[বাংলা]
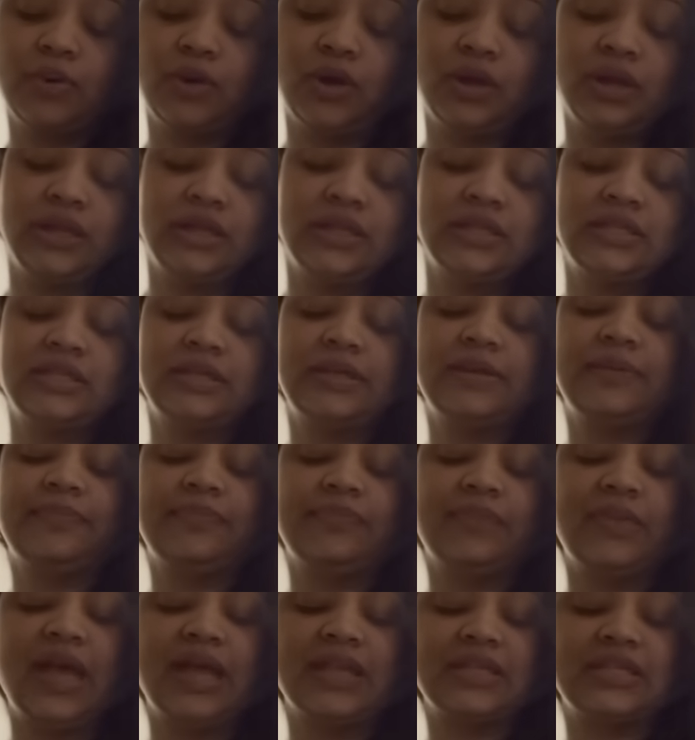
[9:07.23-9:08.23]
বলে যে
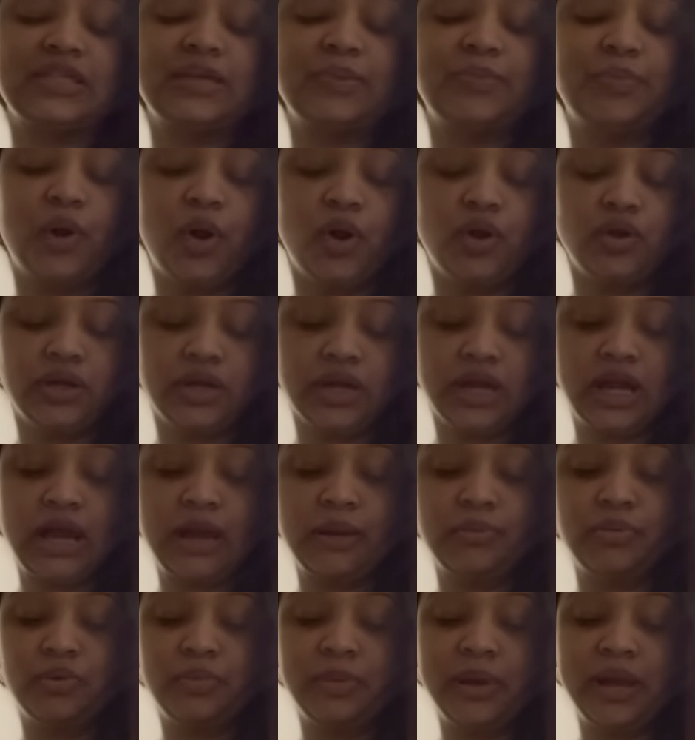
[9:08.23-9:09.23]
আজকে পরোটা
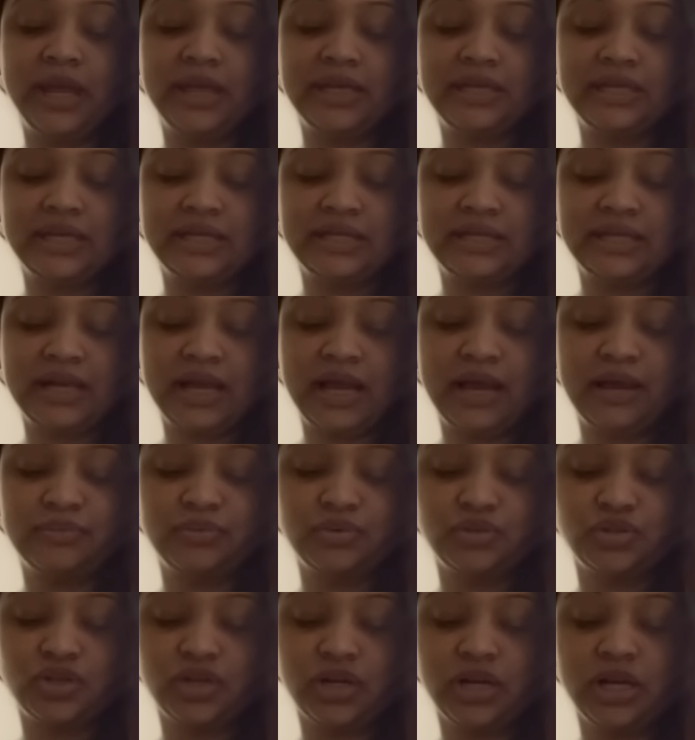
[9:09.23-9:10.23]
খাবো বা এটা এটা
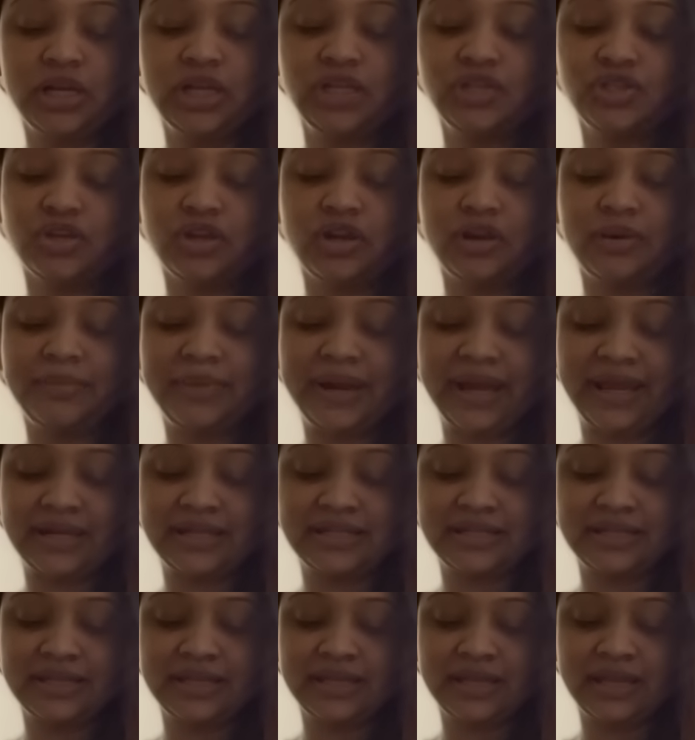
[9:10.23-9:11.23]
খাবো সকালে চলো আমরা
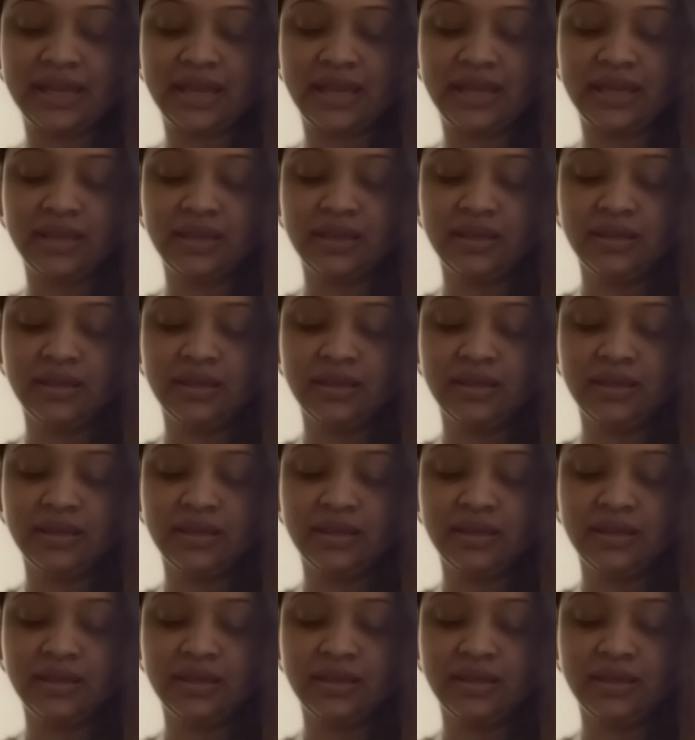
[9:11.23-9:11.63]
একসাথে খাই